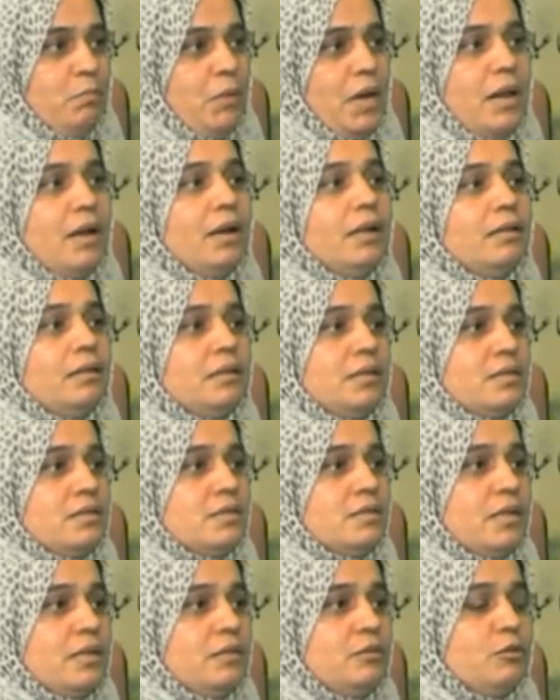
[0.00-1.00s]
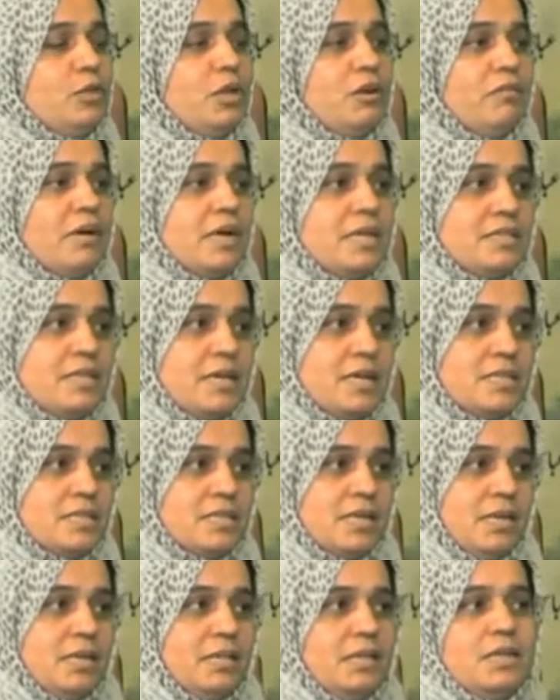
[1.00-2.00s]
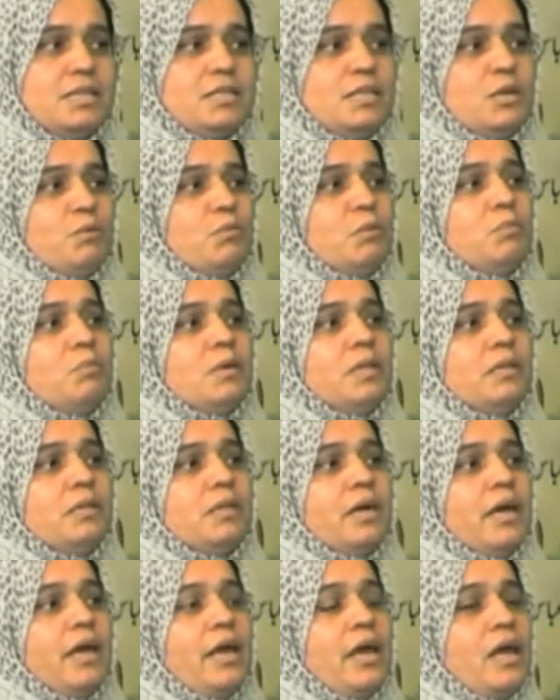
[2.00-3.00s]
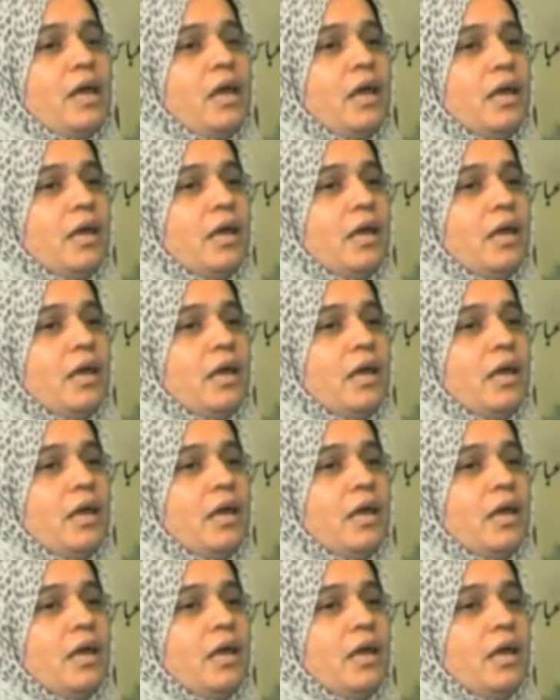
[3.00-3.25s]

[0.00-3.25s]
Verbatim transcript: पहला दर्स है जो दरवाज़ सैदा से हमें मिलता है